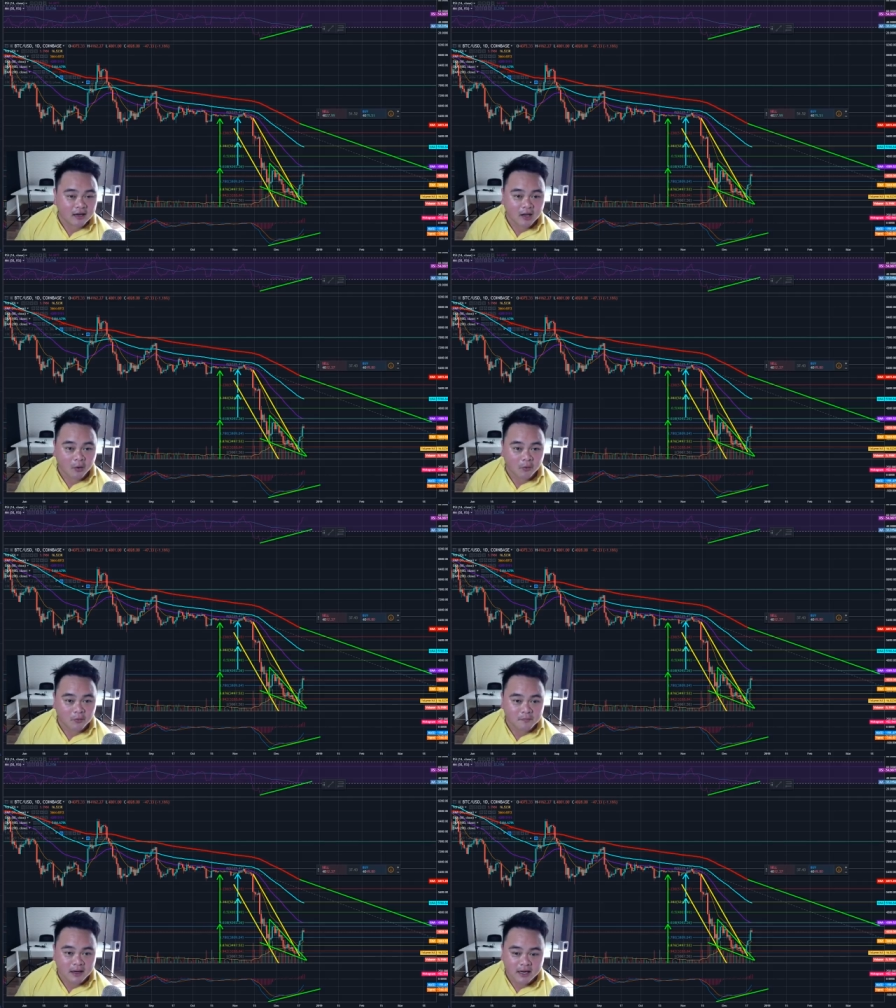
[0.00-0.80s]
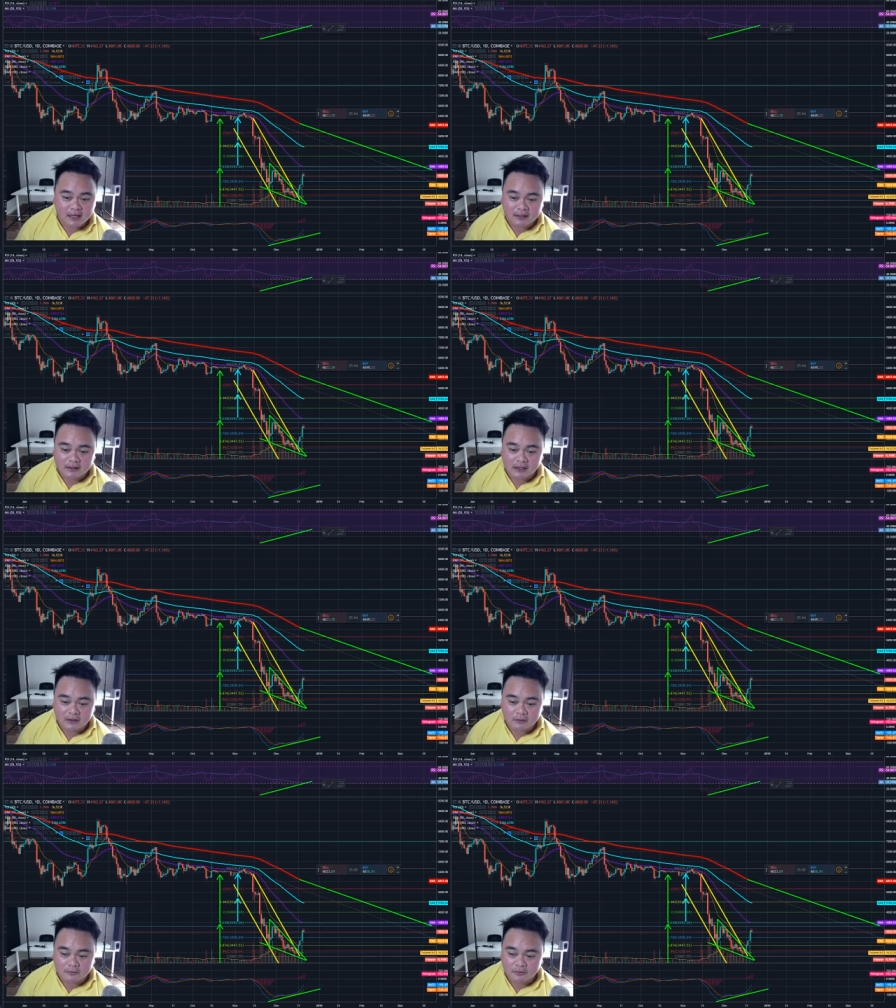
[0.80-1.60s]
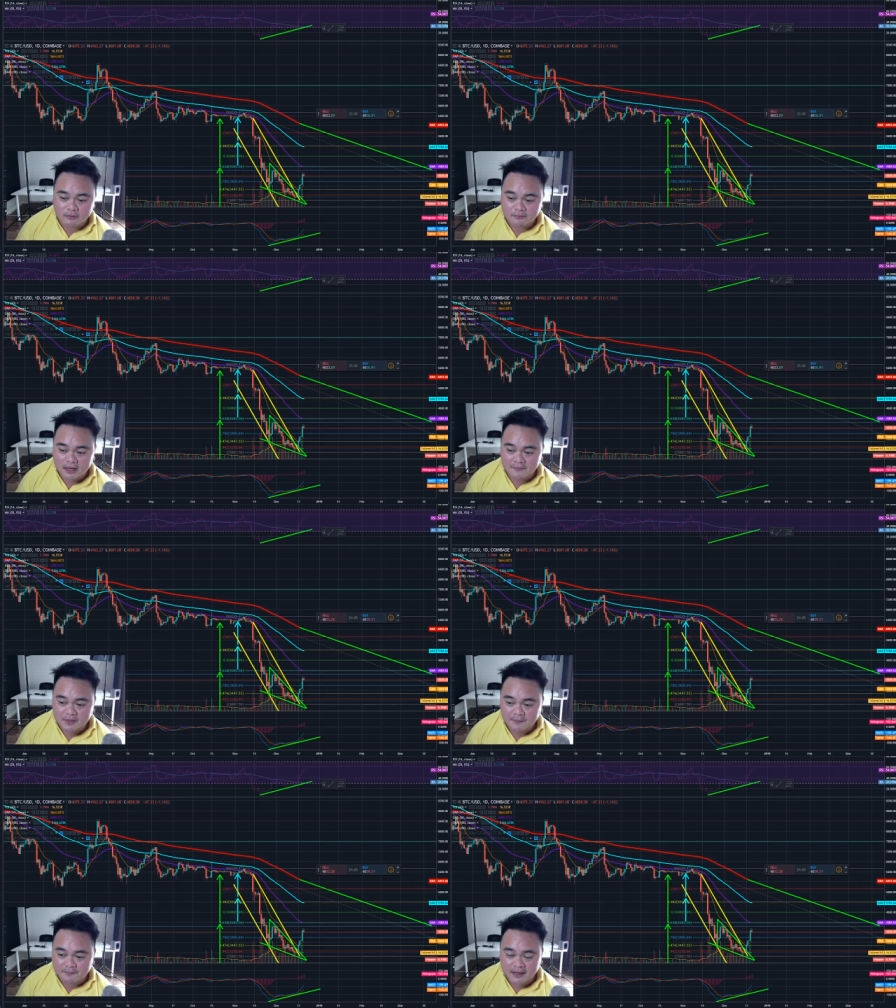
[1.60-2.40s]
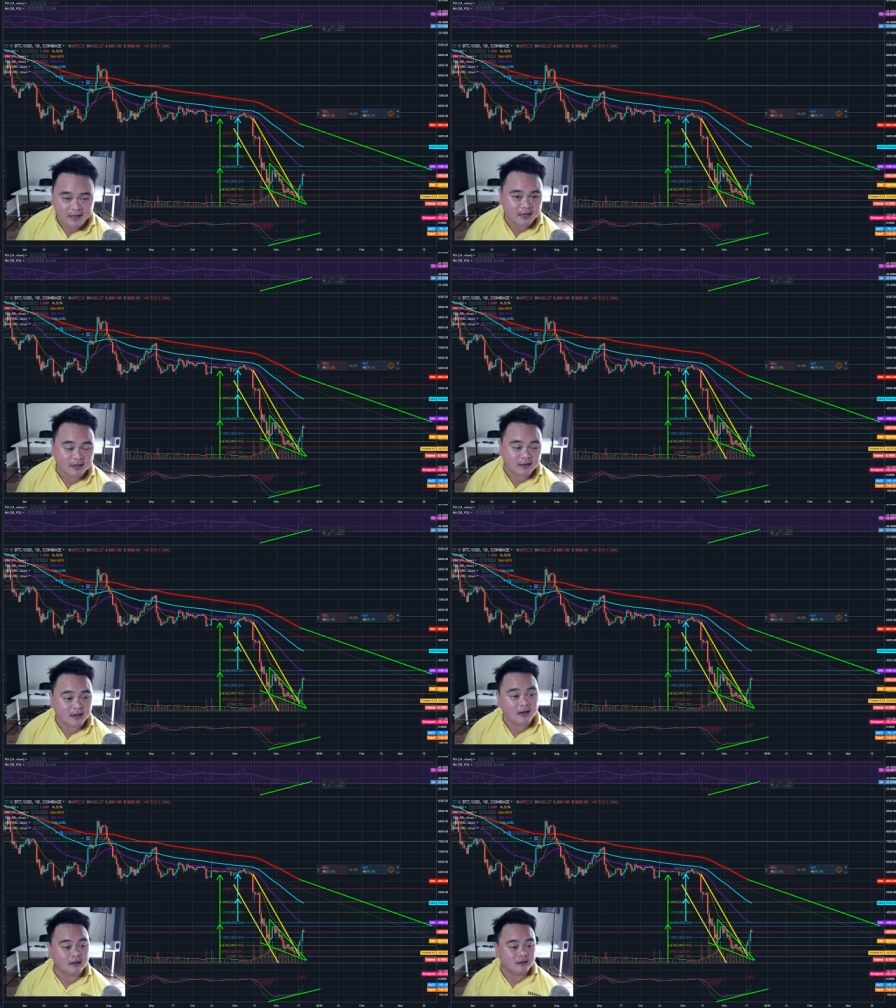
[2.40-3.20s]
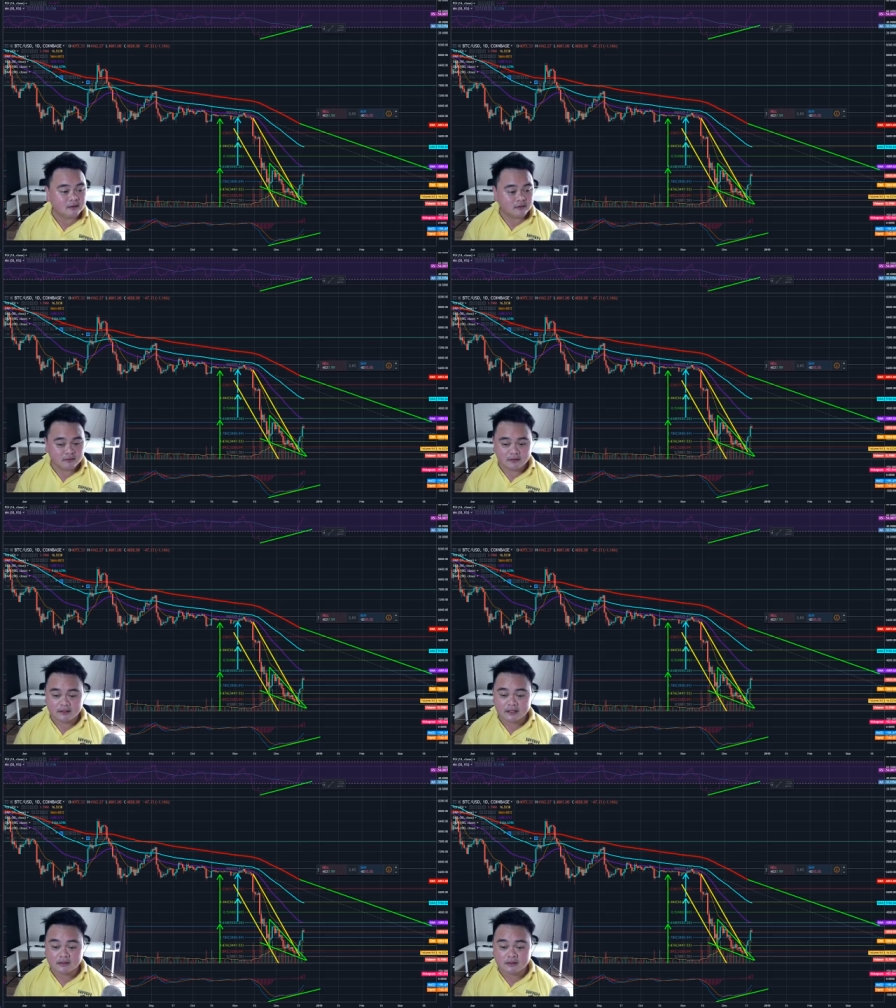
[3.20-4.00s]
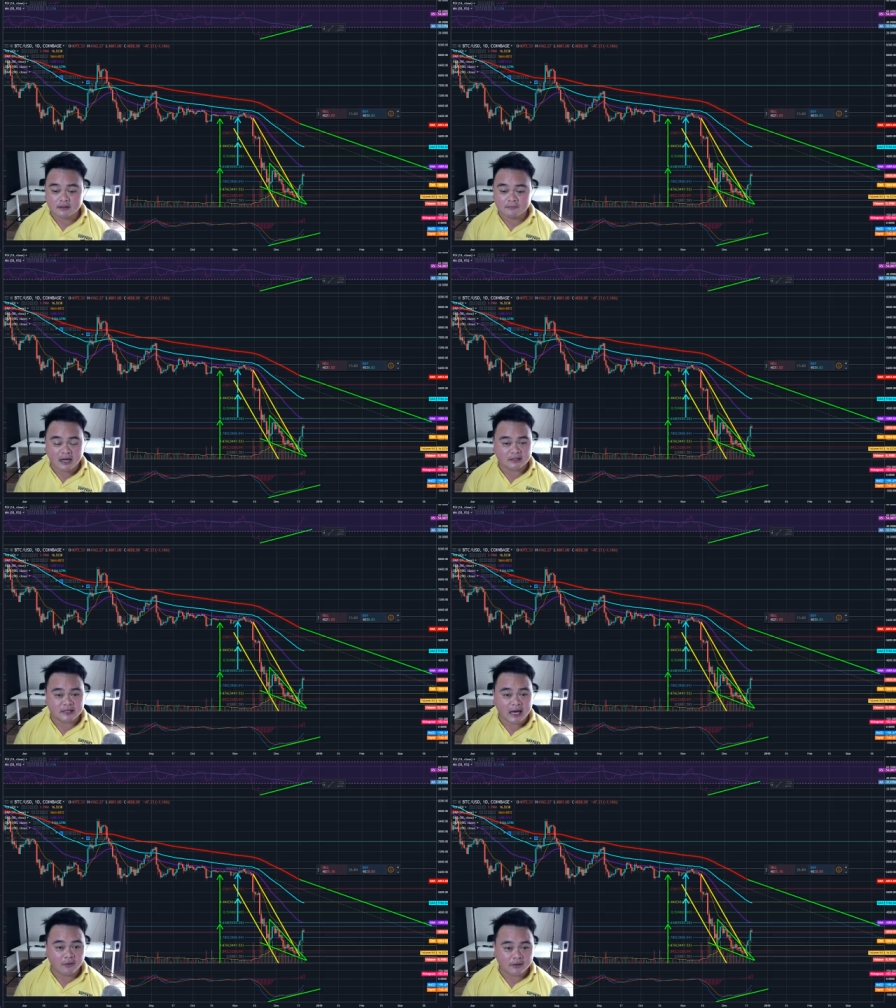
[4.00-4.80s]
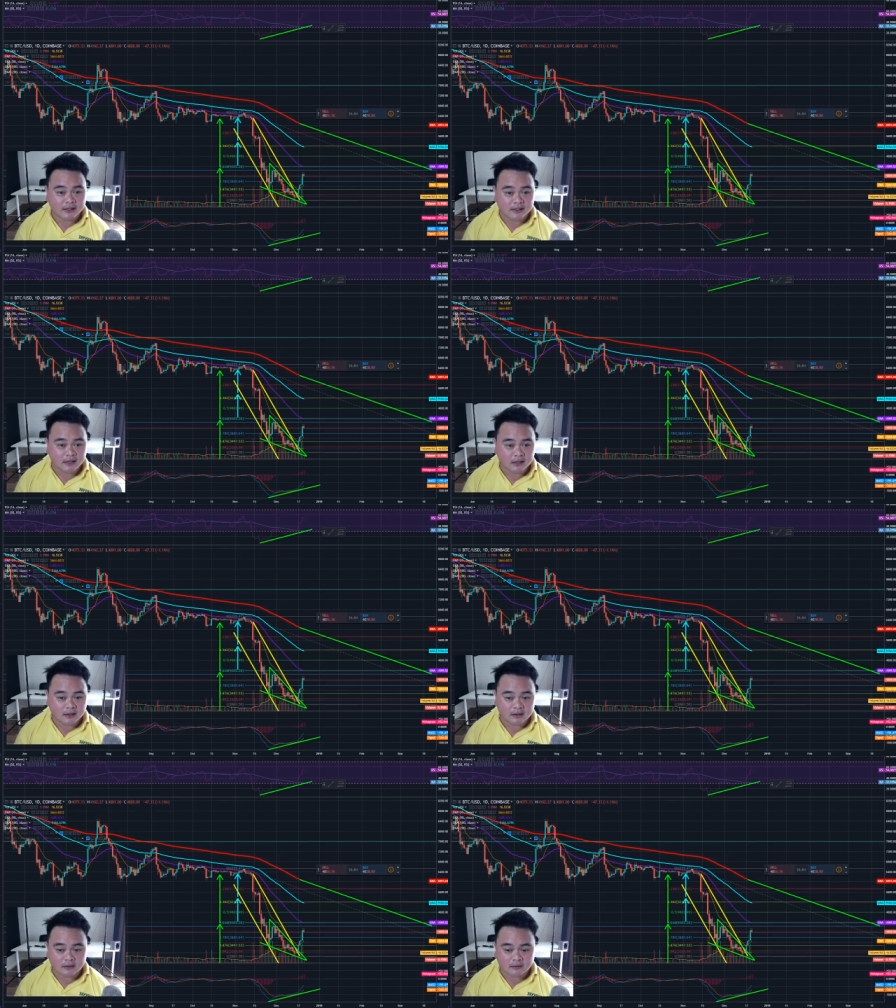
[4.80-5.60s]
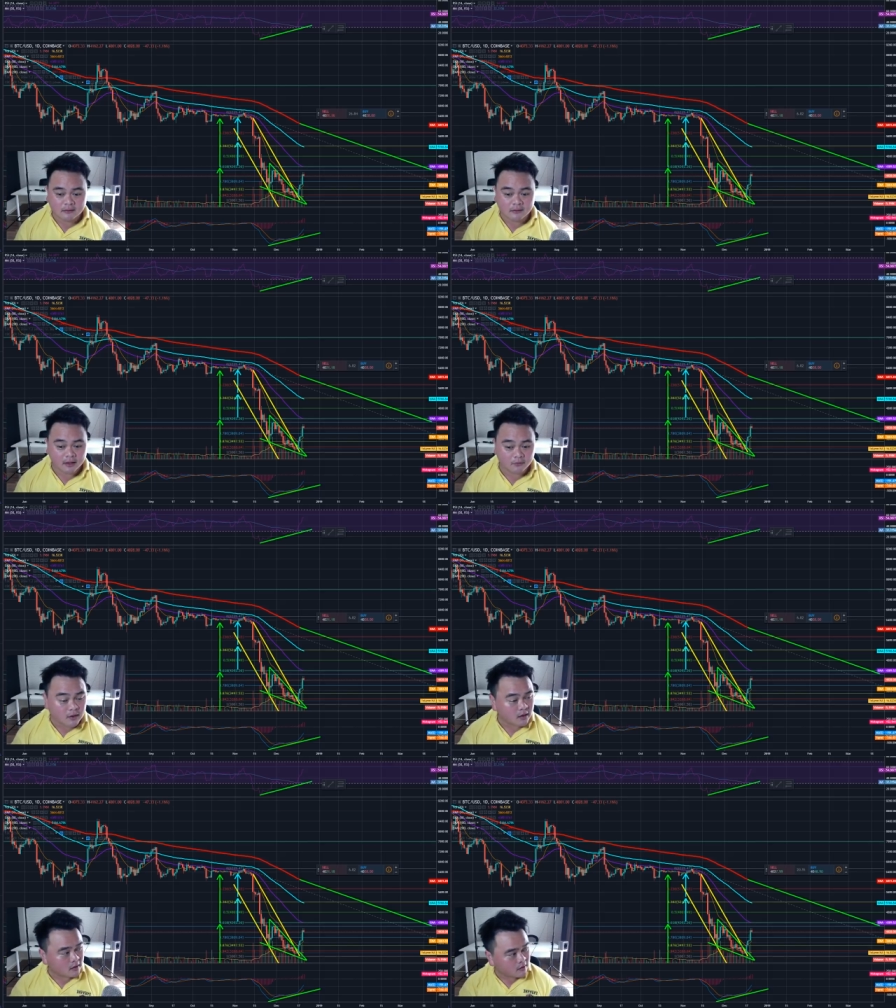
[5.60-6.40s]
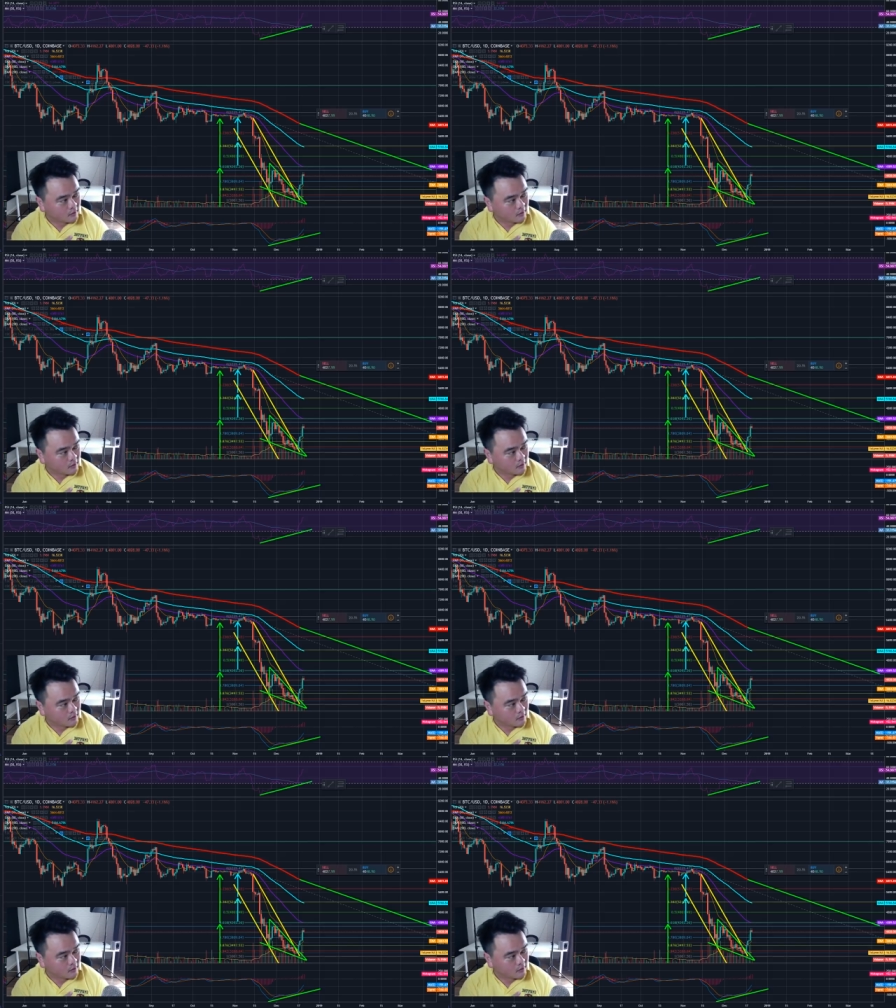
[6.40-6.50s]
เราไม่ต้องพูดพร่ำทำเพลงแล้วนะจริงๆแล้วตื่นมาเช้านี้เนี่ยก็เห็นว่า